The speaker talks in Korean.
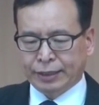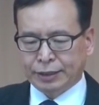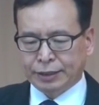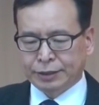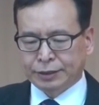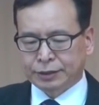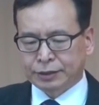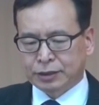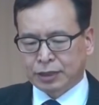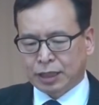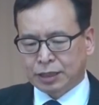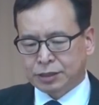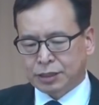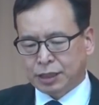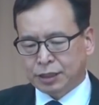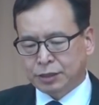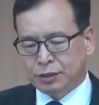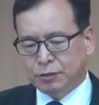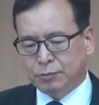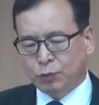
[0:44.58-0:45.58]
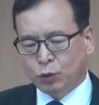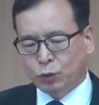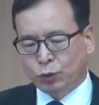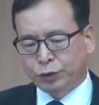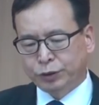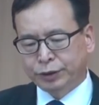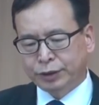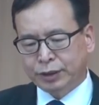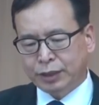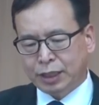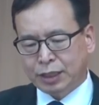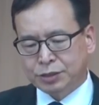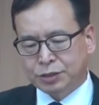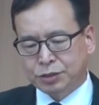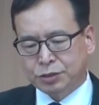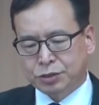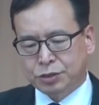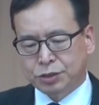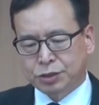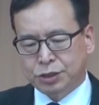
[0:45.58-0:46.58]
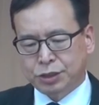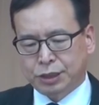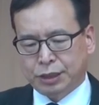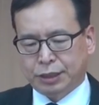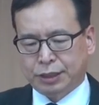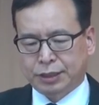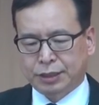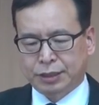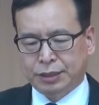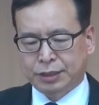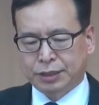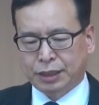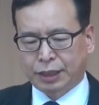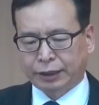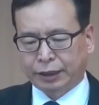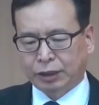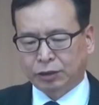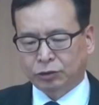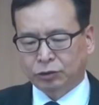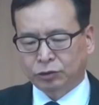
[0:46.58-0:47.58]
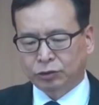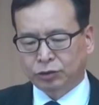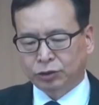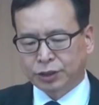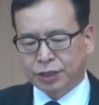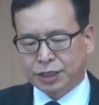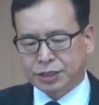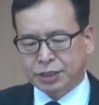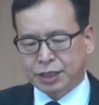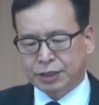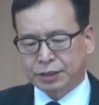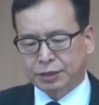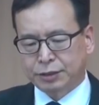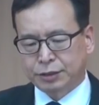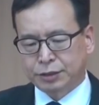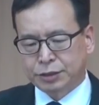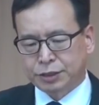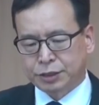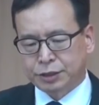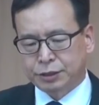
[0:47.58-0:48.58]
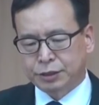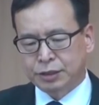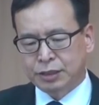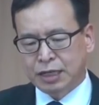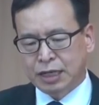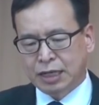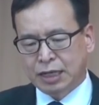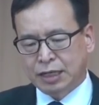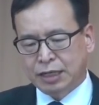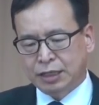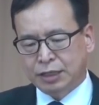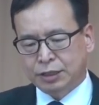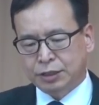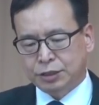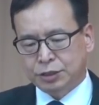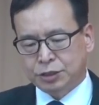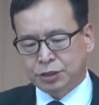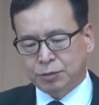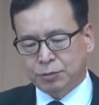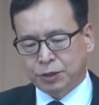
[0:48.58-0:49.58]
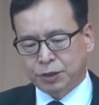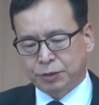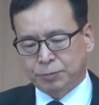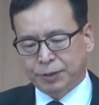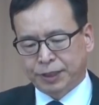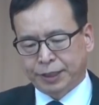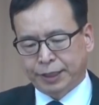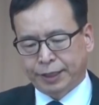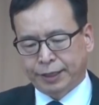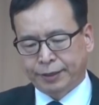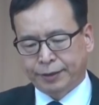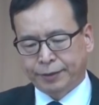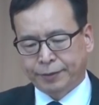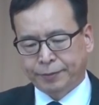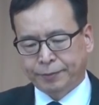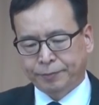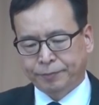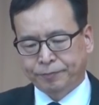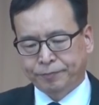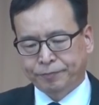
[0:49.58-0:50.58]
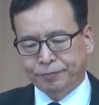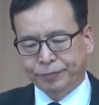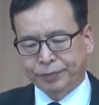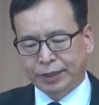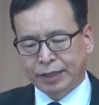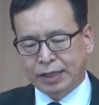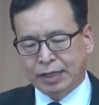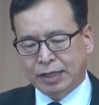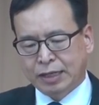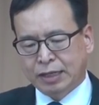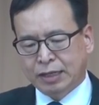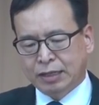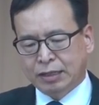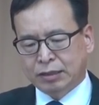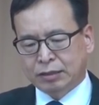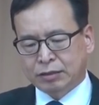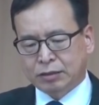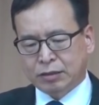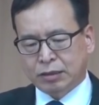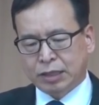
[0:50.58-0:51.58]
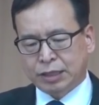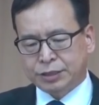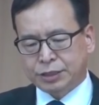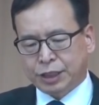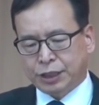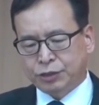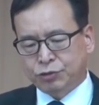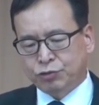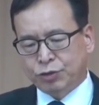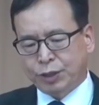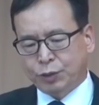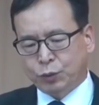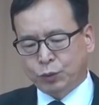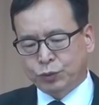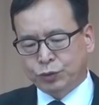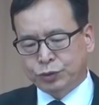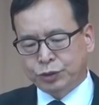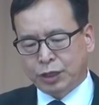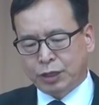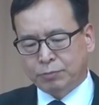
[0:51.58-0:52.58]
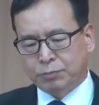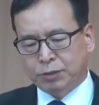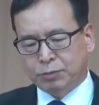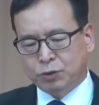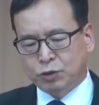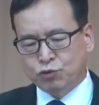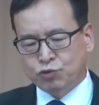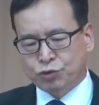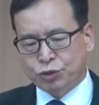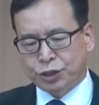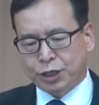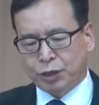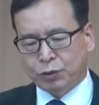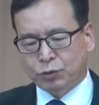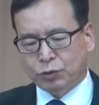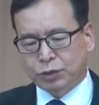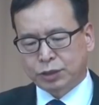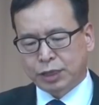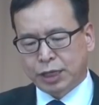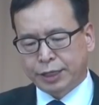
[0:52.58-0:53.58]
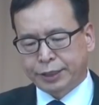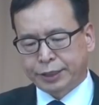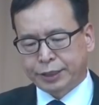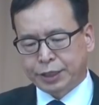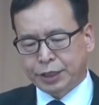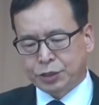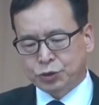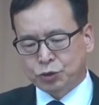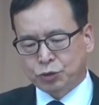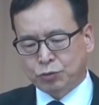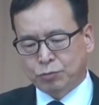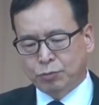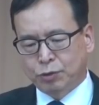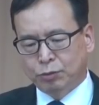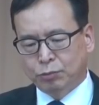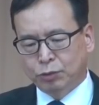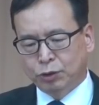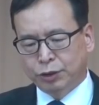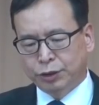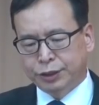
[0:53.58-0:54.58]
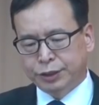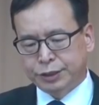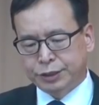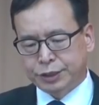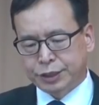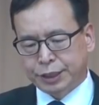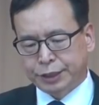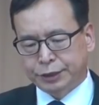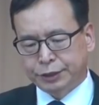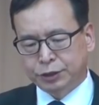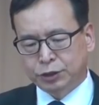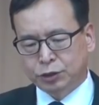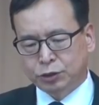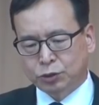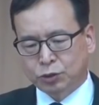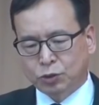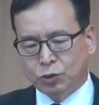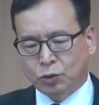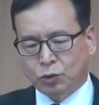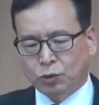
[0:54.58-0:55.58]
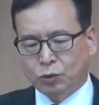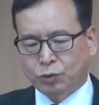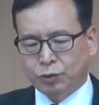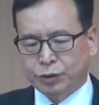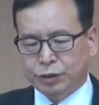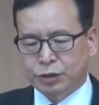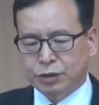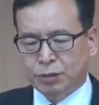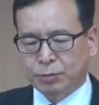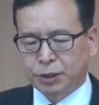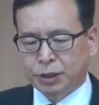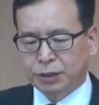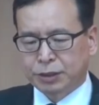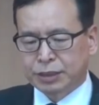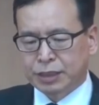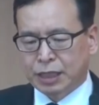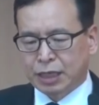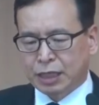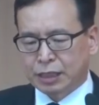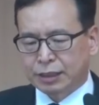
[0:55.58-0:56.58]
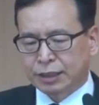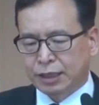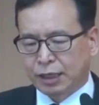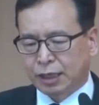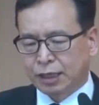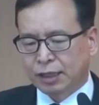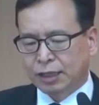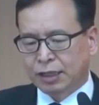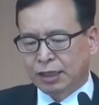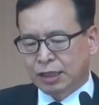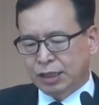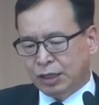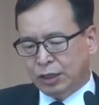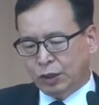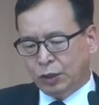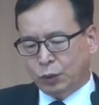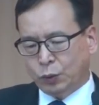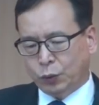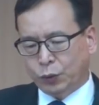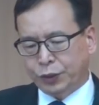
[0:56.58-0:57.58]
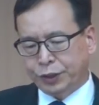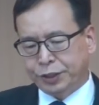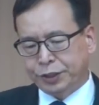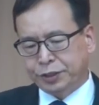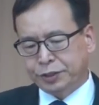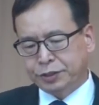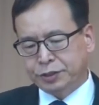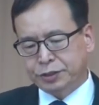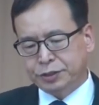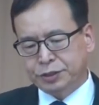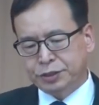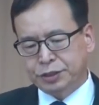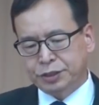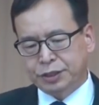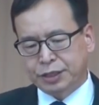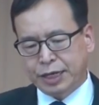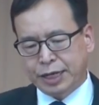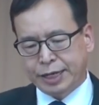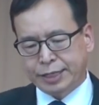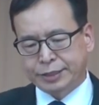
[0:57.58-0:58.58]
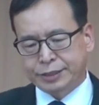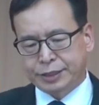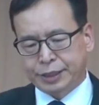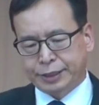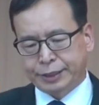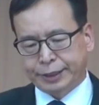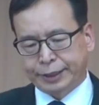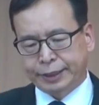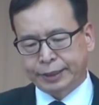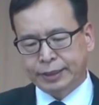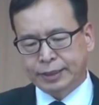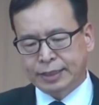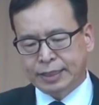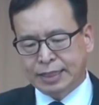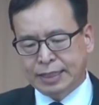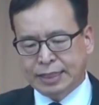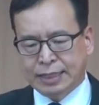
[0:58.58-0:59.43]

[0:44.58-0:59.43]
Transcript: 이는 그가 자기를 보고는 가서 즉시 자기가 어떻게 생겼는지를 잊어버립니다. 그러나 자유의 온전한 법을 주시하고 그 안에 계속 머물러 있는 자는 듣고 잊어버리는 자가 아니라 오히려 실행하는 자니